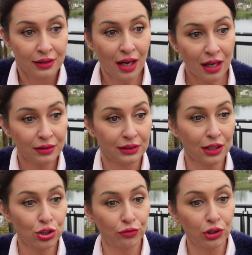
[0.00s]
Да,
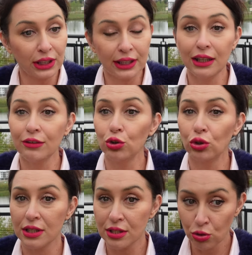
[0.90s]
также вот такие вот у
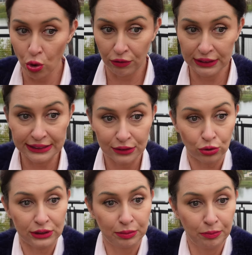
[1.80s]
нас новости.
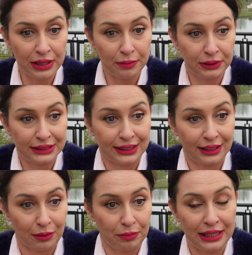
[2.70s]
То есть мы
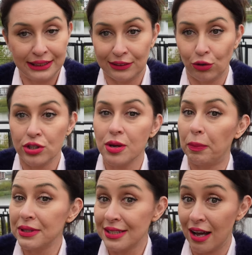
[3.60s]
быстренько были сегодня
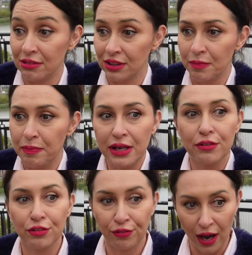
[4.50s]
поставлены
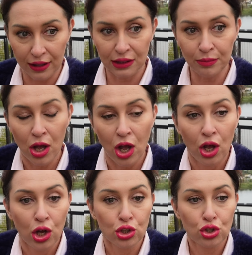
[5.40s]
перед фактом,
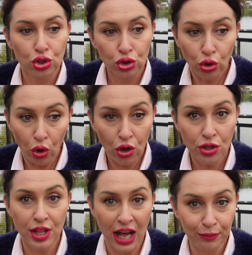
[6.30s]
что
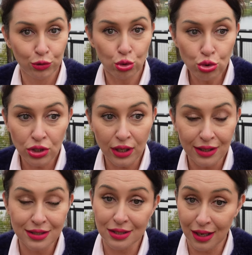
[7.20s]
нам нужно
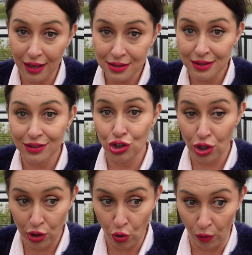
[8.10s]
искать
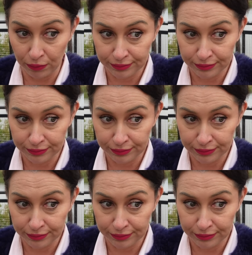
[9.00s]
жилье.